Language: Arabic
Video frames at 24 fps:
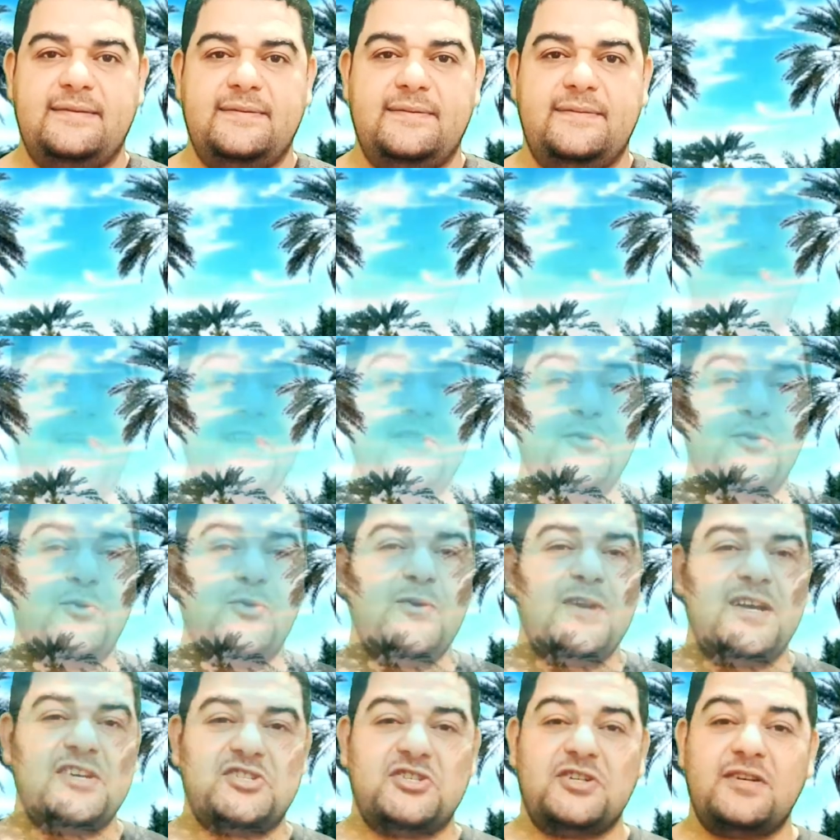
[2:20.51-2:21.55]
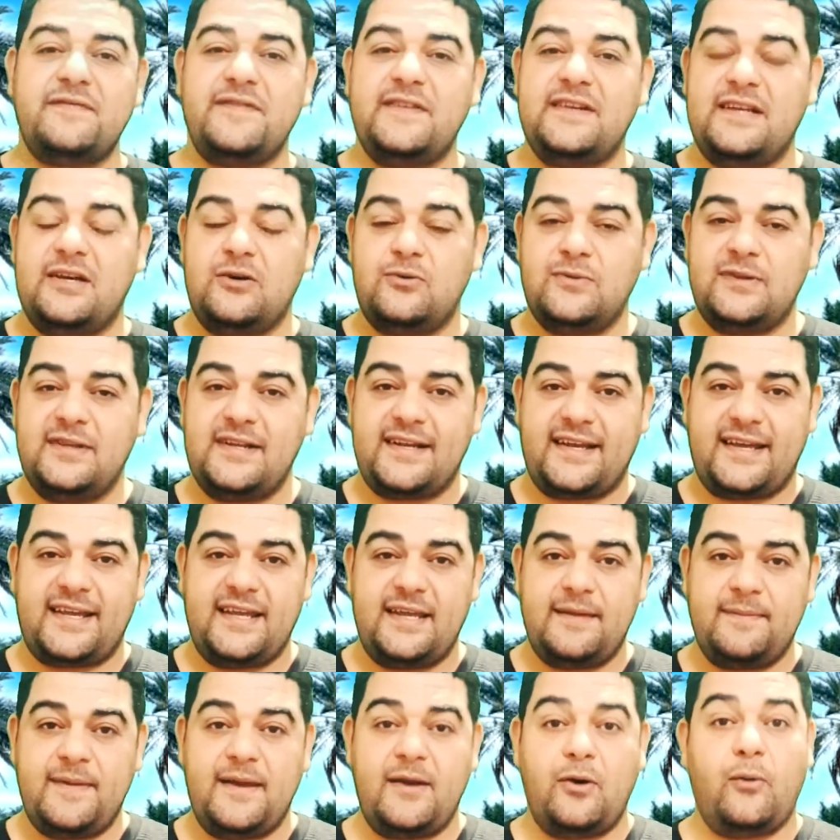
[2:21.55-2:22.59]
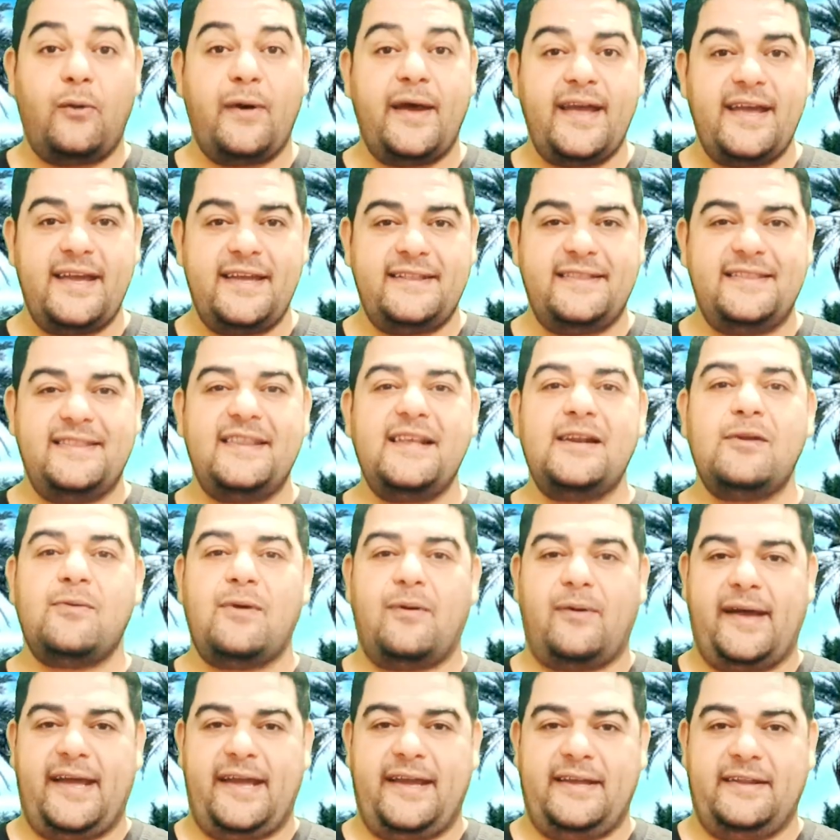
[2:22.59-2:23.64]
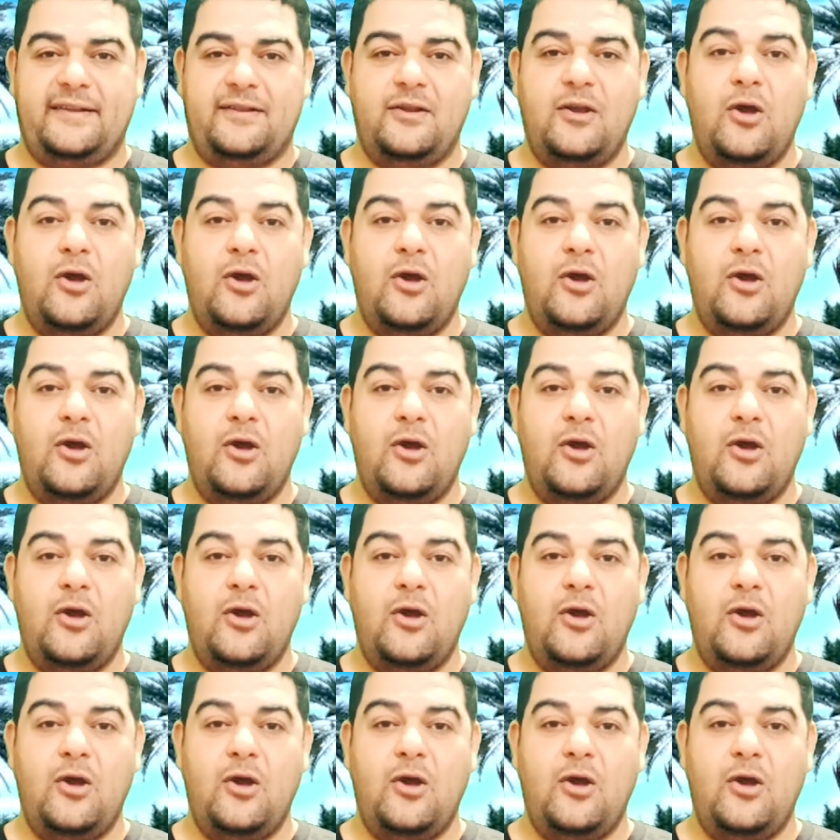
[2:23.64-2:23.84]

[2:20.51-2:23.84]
وكان دخول أشراف اليهود للخيمة واحد تلو واحد